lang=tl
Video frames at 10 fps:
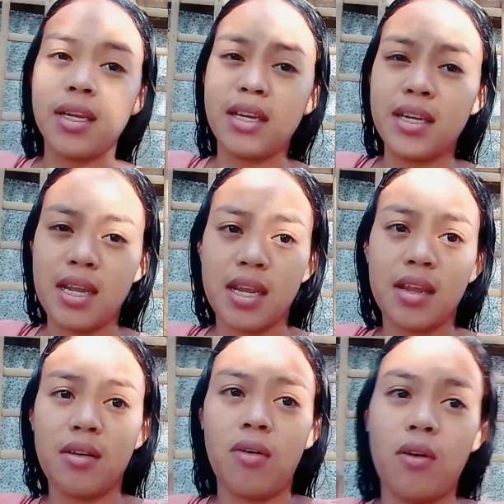
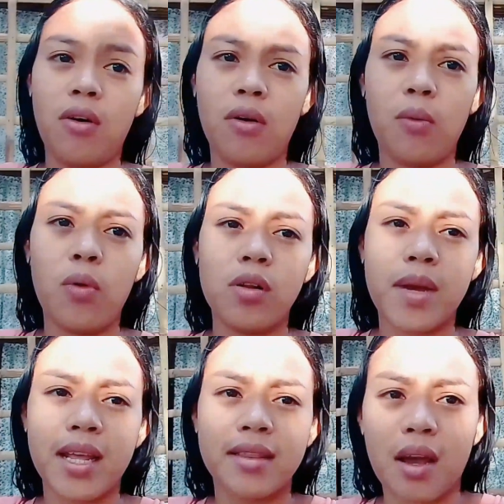dingding o wall
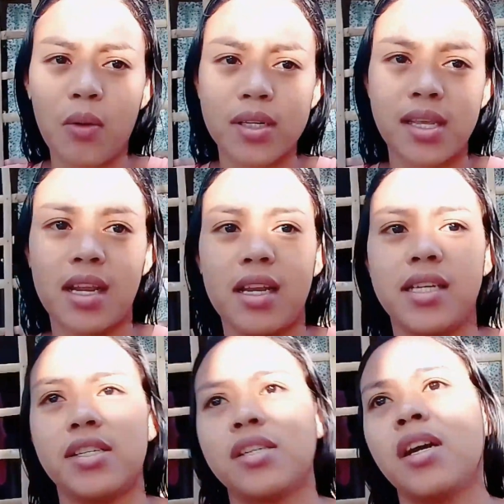ba yan tawag sa
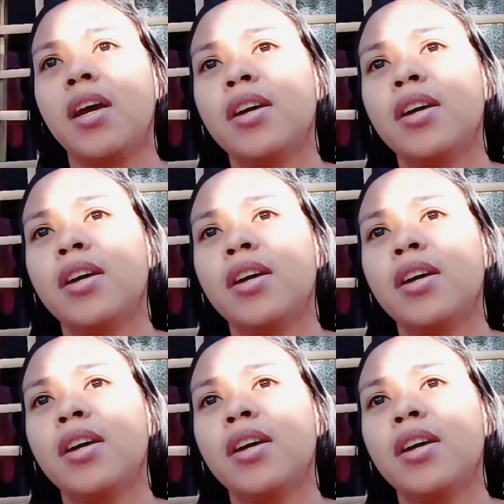English.